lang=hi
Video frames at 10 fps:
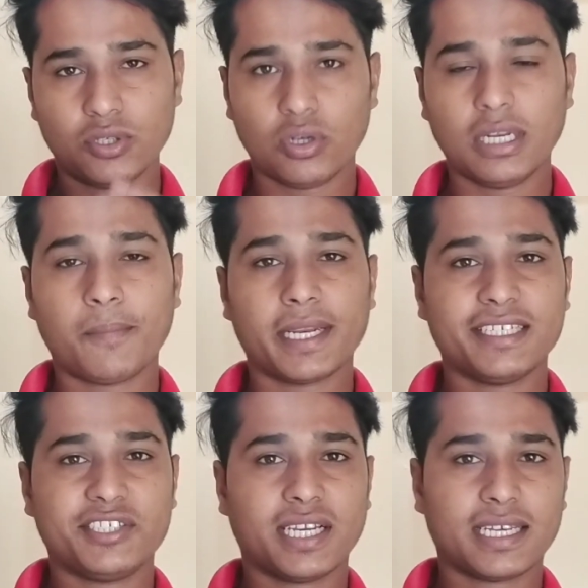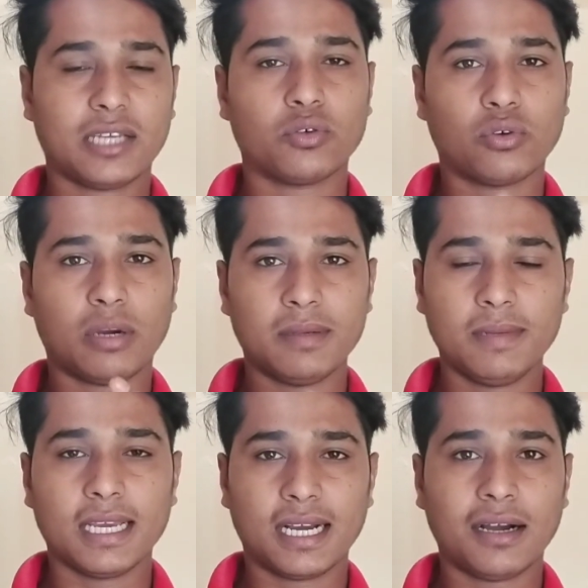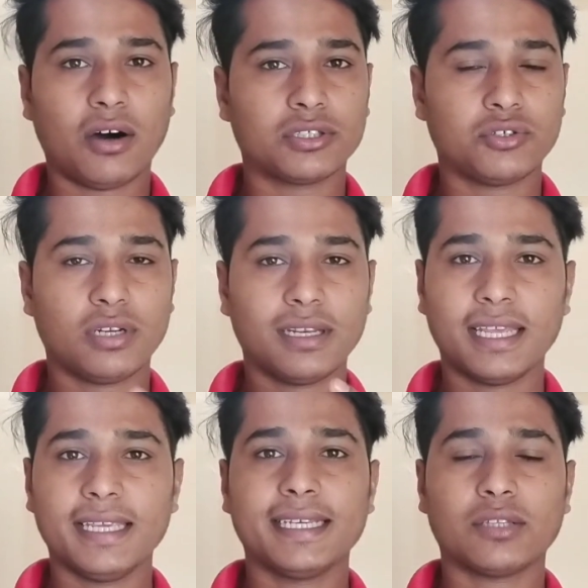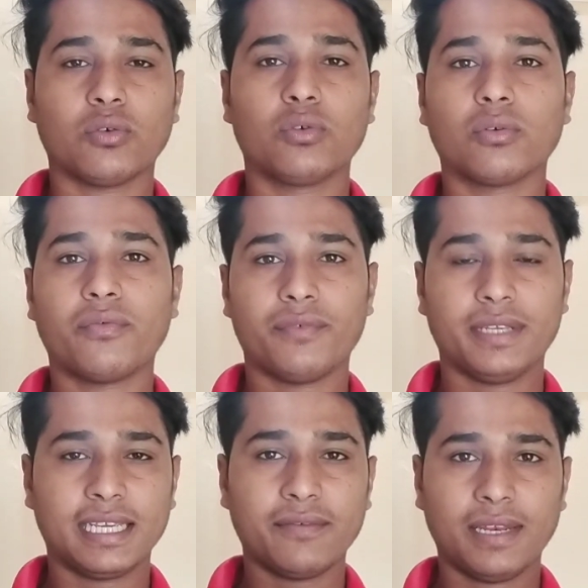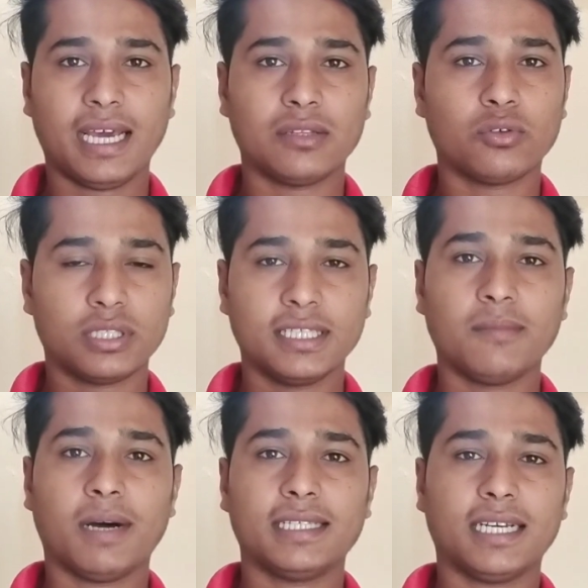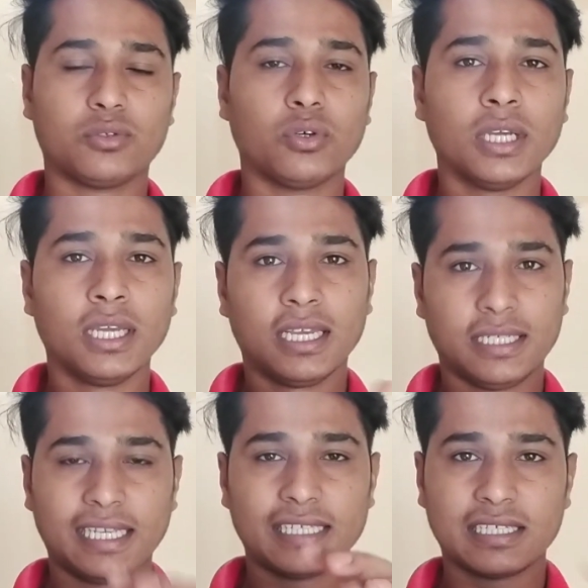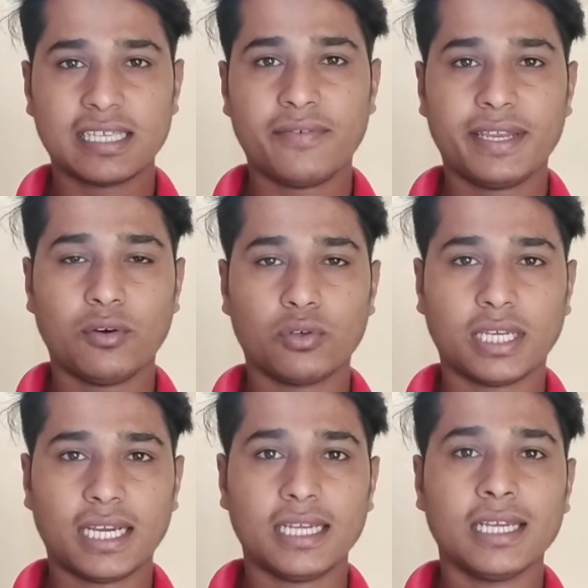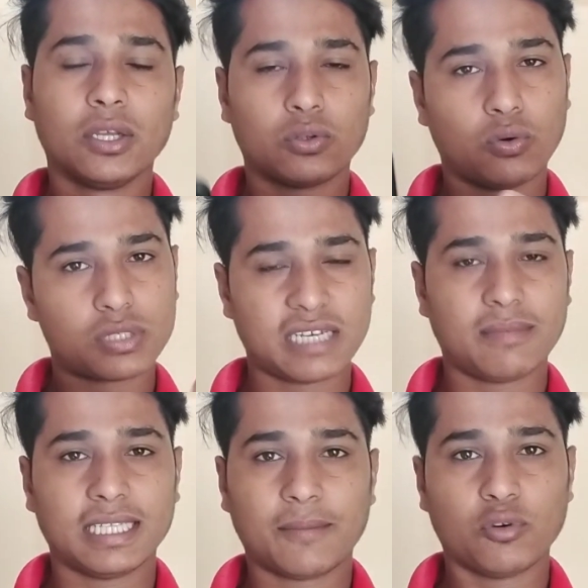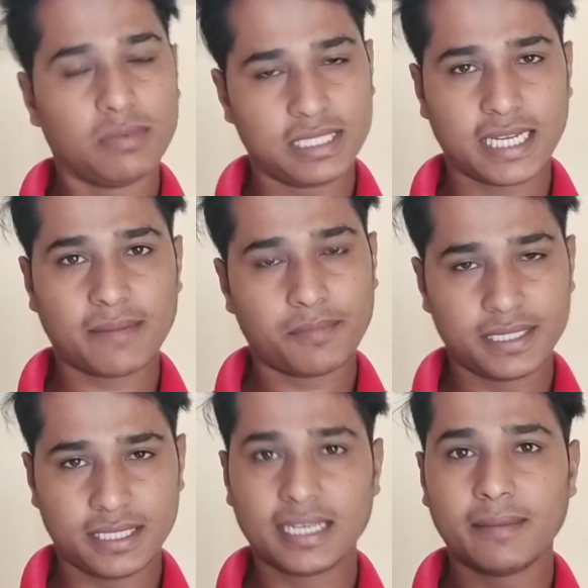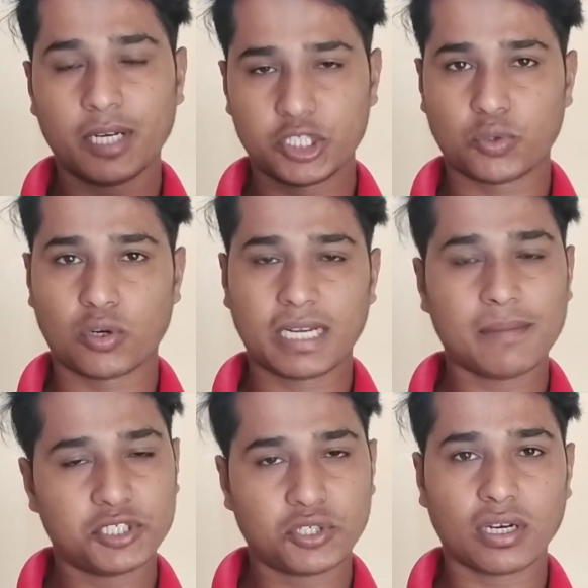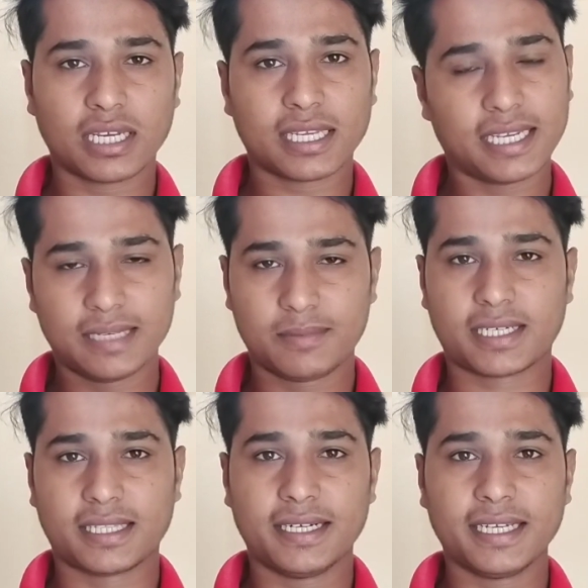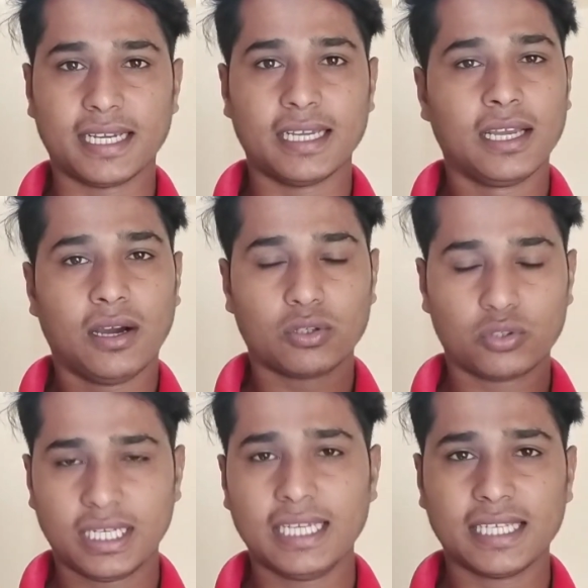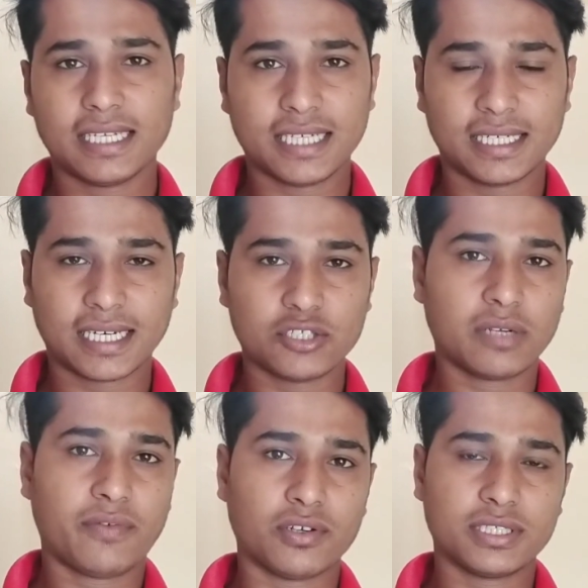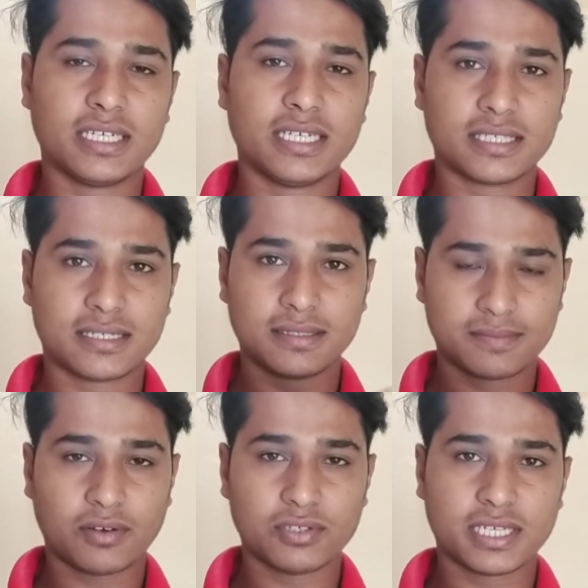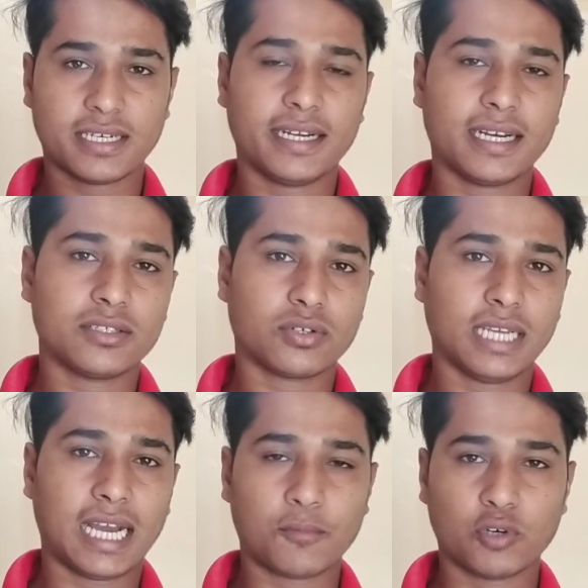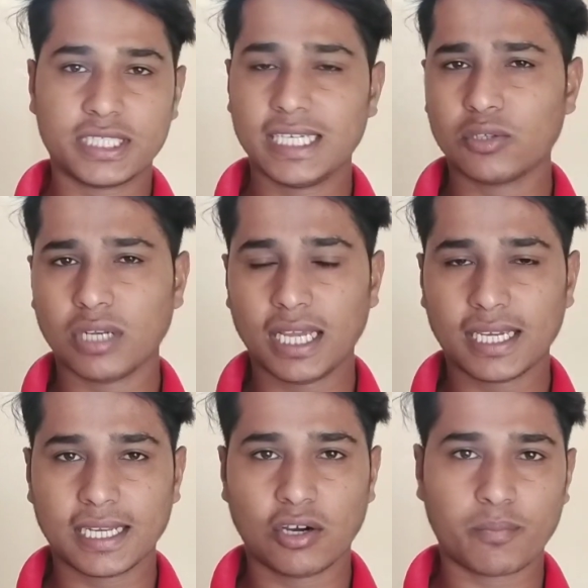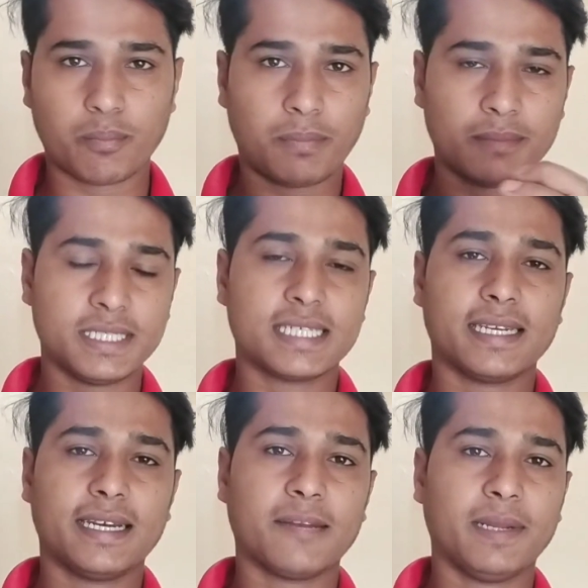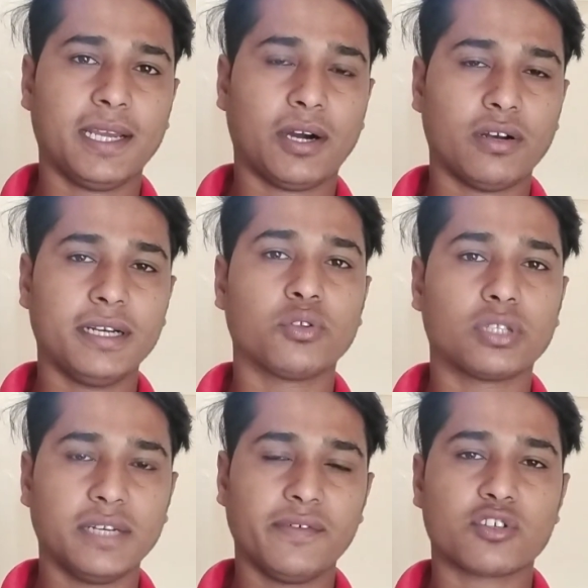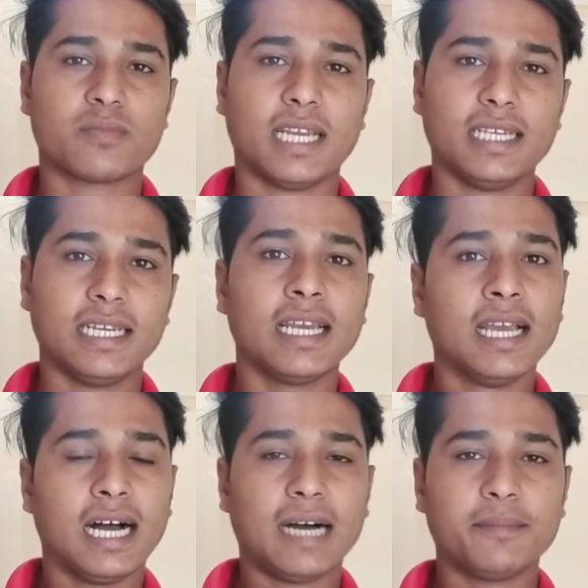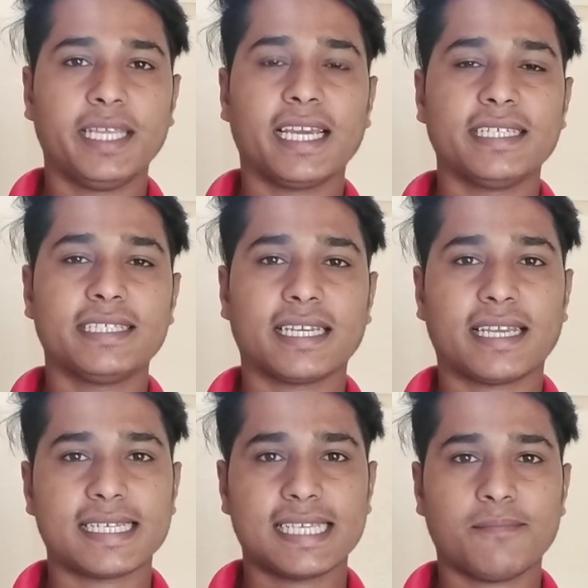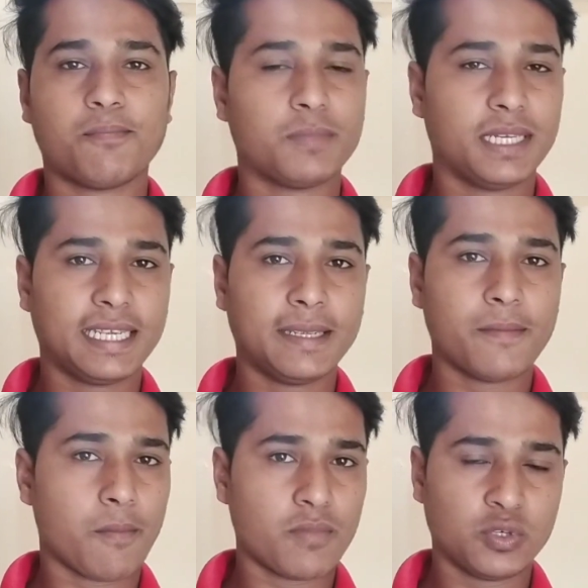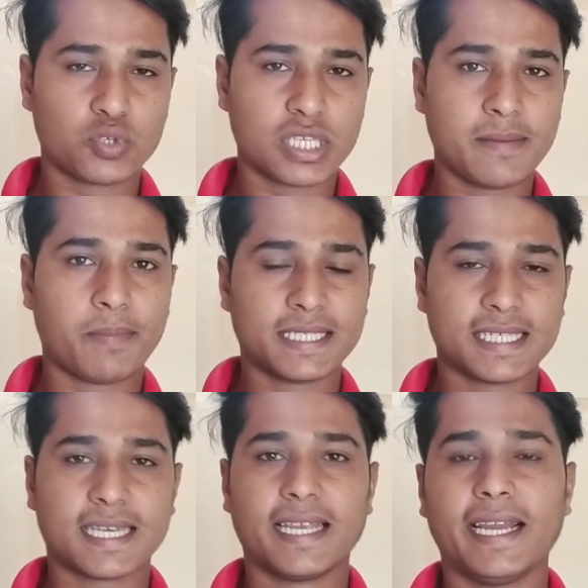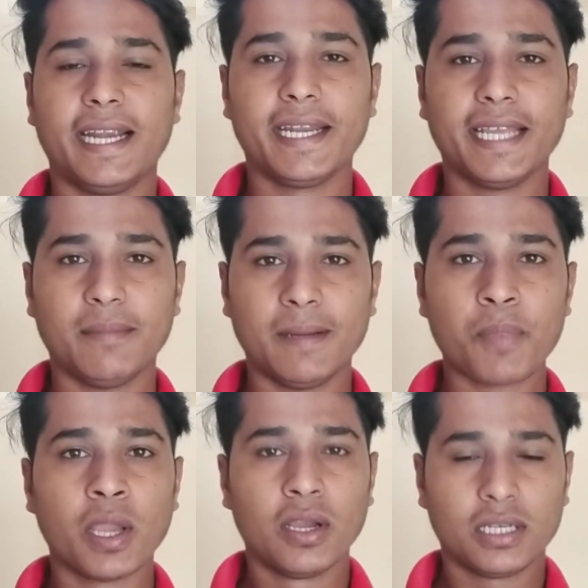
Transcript: जिन्होंने प्रे रजिस्टर किया तो उनको अभी मिलेगा और जिन्होंने नहीं किया तो उनको इनकी फिलहाल दो तीन दिन बाद या तो यानी कि जैसे ही फ्री होता है तो उसके बाद आपको मिल जाएगा यानी कि प्ले स्टोर पर आप इंस्टॉल करके खेल सकते हैं ठीक है तो यही था जानकारी जो कि फौजी रिलेटेड फौजी से रिलेटेड जो कि आपको अच्छी लगी तो लाइक करें और पबजी से रिलेटेड मैंने ऑलरेडी दो तीन वीडियोज बनाई हैं आप देख लीजिए कि कैसे यानी कि यूसी परचेज करेंगे इंडिया में